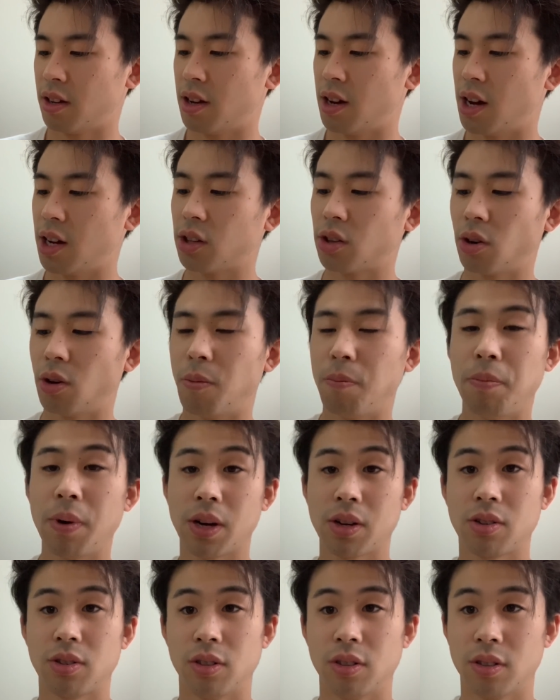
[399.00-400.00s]
あと6
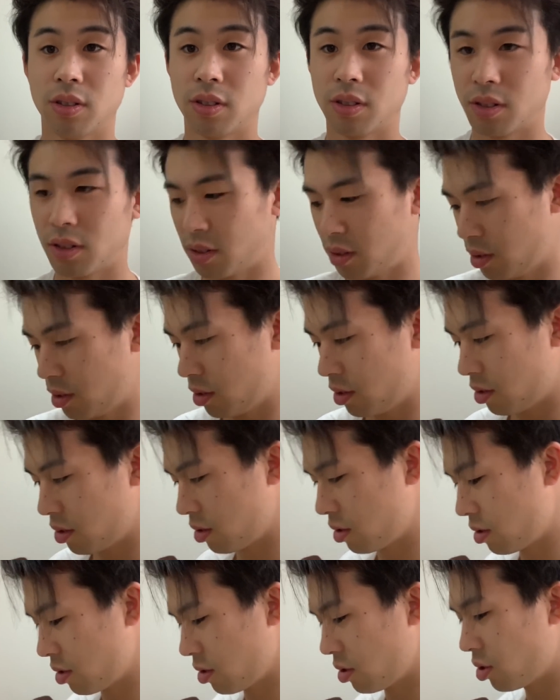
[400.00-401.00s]
パック。
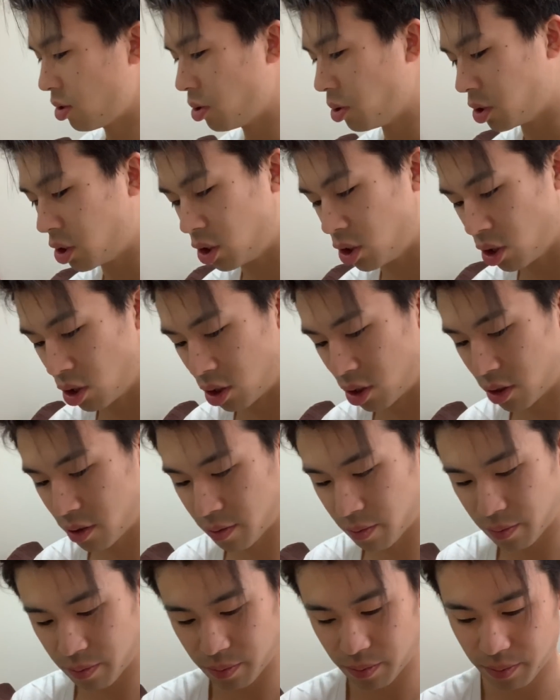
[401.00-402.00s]
どうしよ
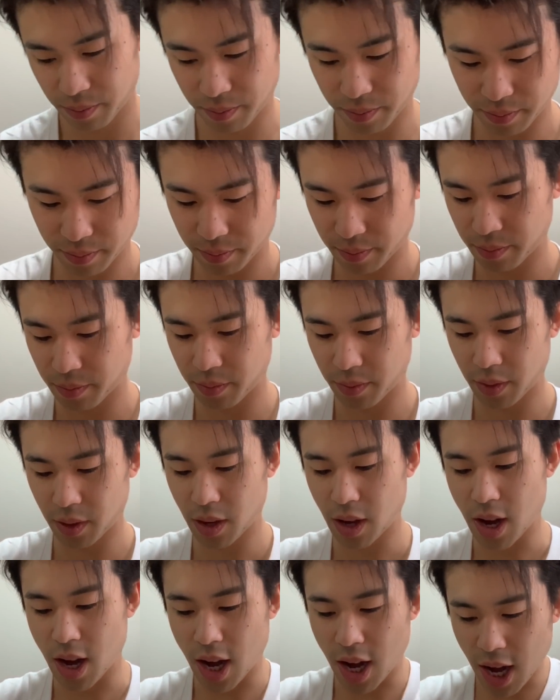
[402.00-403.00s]

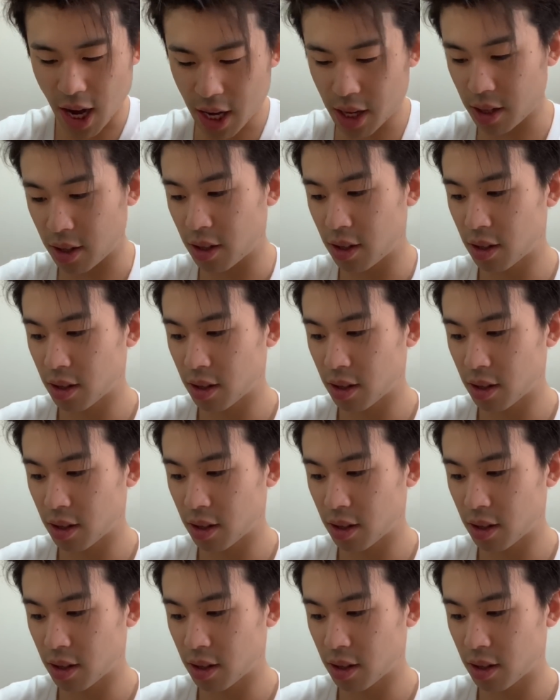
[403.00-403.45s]
う。はい。